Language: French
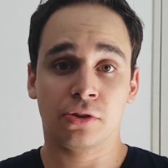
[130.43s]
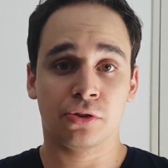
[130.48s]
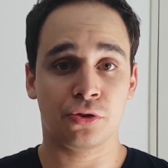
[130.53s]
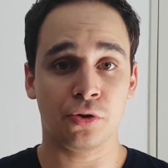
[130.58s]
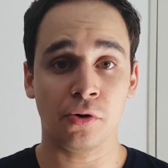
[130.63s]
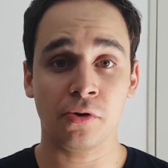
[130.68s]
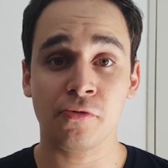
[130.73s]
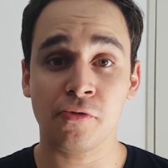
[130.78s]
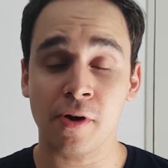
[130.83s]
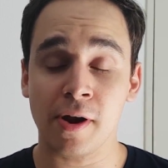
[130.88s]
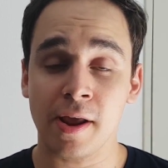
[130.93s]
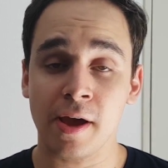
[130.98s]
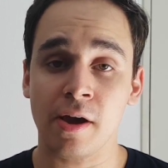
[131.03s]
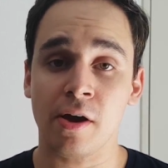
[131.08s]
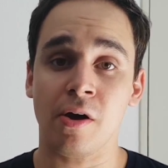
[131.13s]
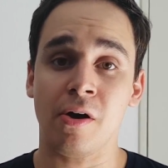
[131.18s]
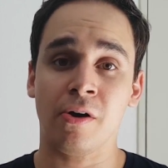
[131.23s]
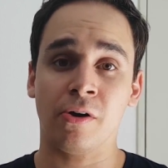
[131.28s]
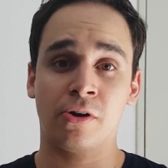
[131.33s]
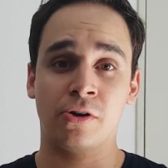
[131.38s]
Donc
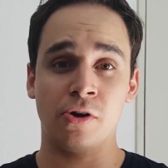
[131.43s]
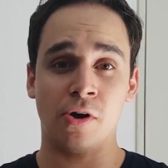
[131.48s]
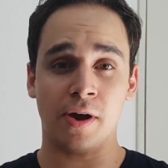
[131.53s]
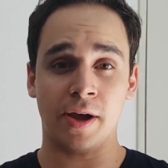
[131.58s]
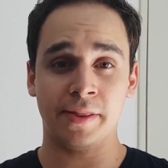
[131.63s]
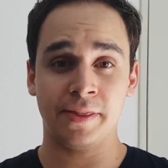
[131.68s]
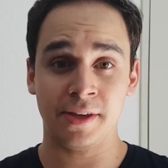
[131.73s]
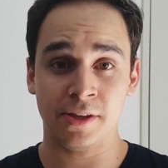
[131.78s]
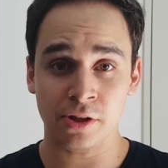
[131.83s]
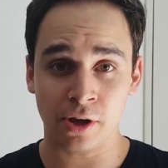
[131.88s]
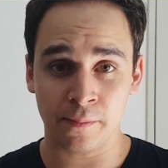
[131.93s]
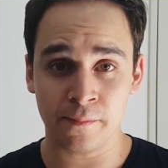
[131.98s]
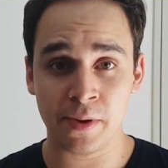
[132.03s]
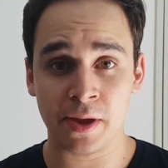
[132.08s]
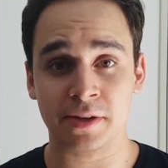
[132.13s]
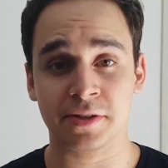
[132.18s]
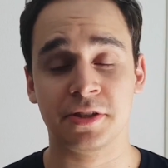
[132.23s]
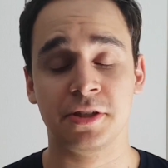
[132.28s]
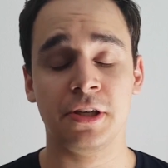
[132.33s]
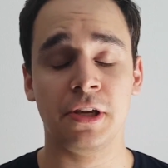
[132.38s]
voilà, encore un énorme
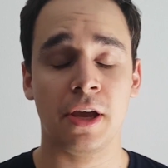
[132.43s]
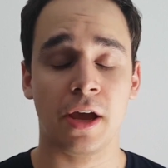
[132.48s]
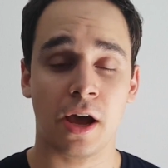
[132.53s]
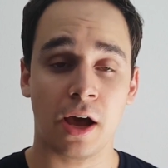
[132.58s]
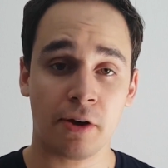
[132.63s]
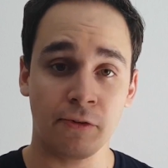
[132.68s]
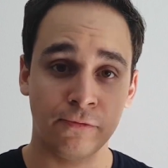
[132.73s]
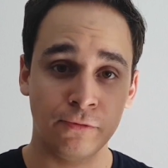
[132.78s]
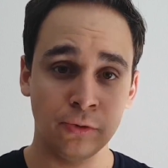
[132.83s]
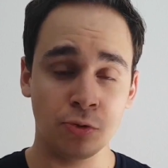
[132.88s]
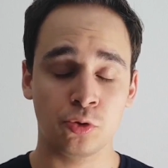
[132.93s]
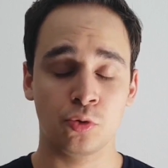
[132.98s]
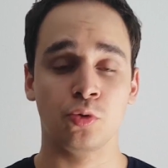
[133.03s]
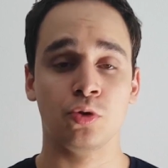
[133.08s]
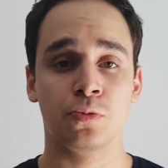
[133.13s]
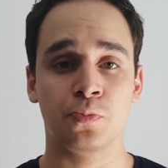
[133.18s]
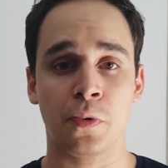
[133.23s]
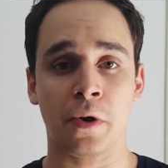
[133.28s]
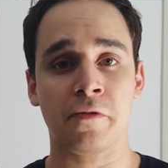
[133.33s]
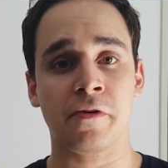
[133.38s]
merci à vous
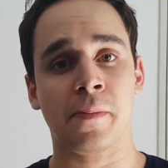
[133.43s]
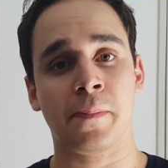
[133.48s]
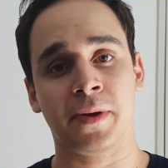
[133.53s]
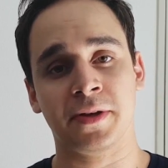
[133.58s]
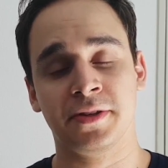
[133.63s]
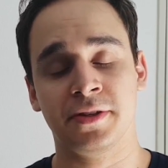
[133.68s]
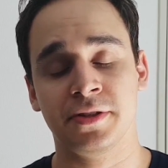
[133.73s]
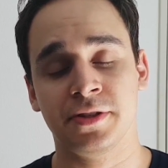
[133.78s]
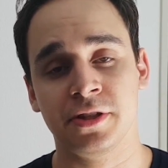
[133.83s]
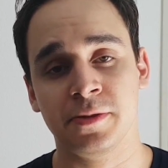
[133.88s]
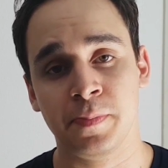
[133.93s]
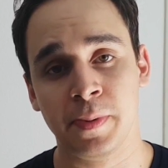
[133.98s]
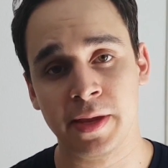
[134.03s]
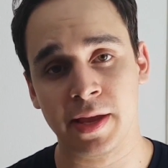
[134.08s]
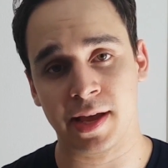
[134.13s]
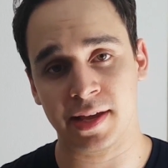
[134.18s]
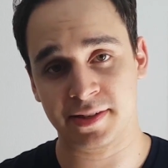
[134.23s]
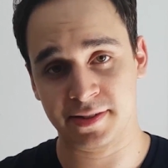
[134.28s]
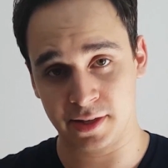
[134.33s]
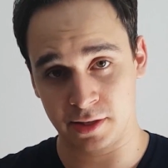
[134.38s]
tous pour avoir
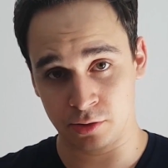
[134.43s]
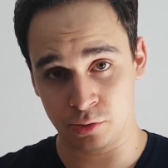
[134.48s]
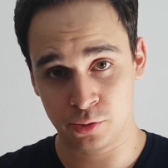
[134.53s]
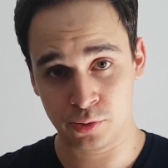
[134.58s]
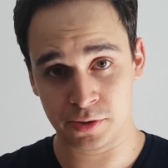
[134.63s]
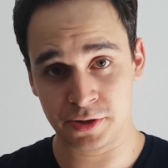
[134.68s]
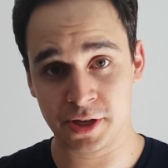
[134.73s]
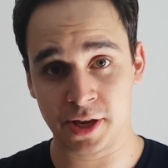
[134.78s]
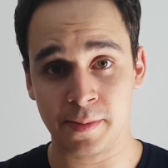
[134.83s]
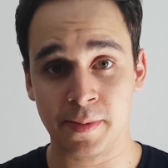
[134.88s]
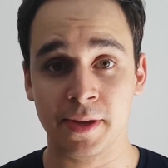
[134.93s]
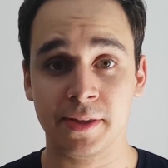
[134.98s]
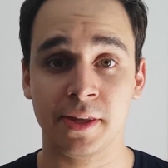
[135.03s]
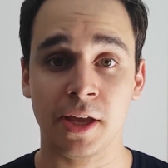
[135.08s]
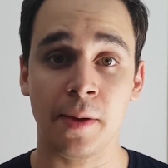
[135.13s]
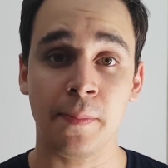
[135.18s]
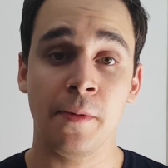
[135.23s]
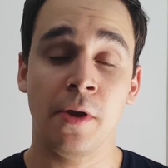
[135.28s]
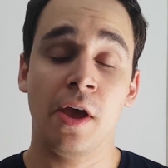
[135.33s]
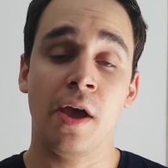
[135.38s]
participé à cette deuxième
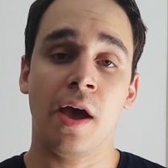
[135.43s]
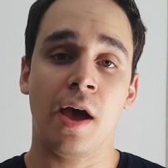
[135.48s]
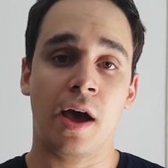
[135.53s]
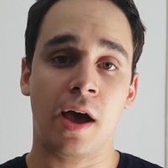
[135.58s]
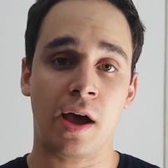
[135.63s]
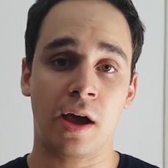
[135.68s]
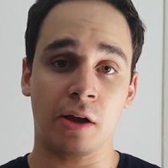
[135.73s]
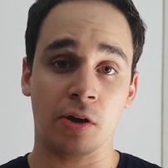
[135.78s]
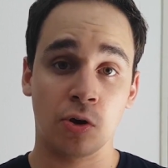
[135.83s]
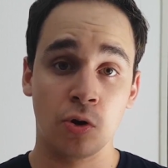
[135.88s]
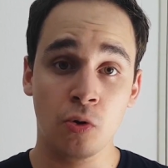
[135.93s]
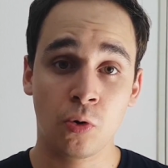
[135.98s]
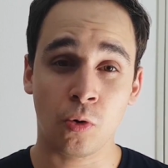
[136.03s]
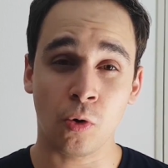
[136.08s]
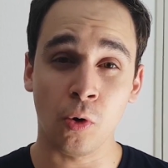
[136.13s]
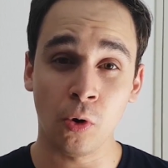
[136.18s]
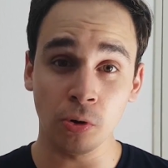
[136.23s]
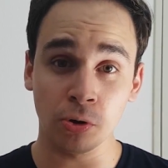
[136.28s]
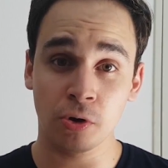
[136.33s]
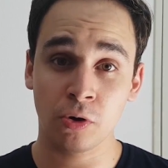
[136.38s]
étape. Un
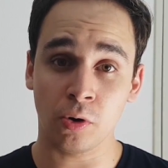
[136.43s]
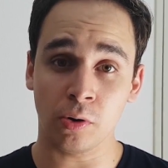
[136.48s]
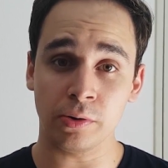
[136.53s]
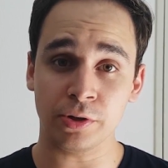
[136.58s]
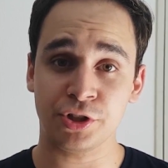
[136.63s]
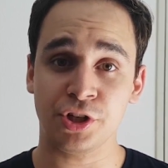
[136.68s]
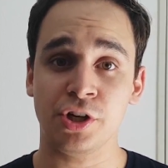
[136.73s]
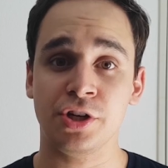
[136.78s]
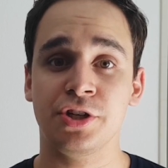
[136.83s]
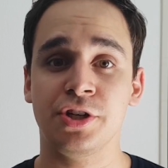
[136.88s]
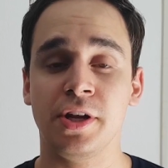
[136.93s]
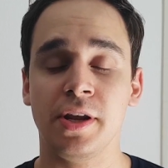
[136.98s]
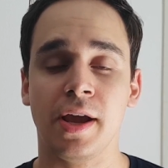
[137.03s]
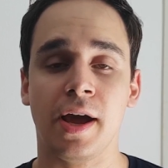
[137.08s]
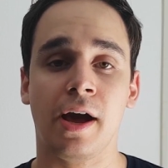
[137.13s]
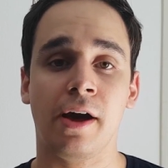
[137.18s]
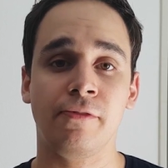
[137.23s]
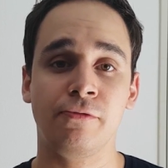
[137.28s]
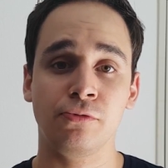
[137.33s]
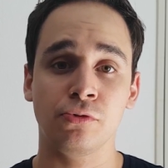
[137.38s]
gros gros GG
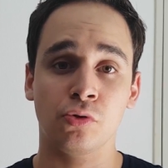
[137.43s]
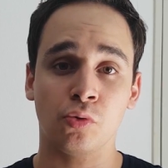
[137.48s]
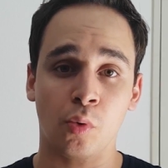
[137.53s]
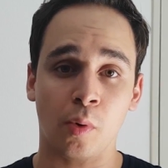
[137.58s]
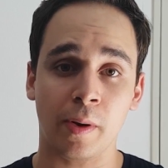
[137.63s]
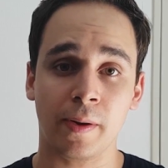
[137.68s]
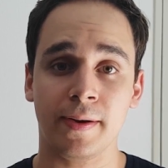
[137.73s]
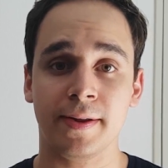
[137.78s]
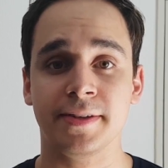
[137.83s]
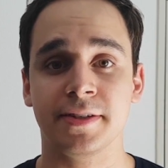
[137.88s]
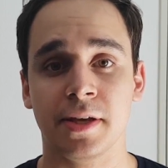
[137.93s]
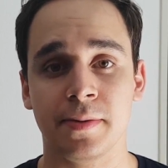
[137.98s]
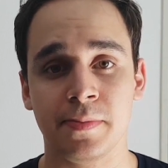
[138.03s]
à vous trois les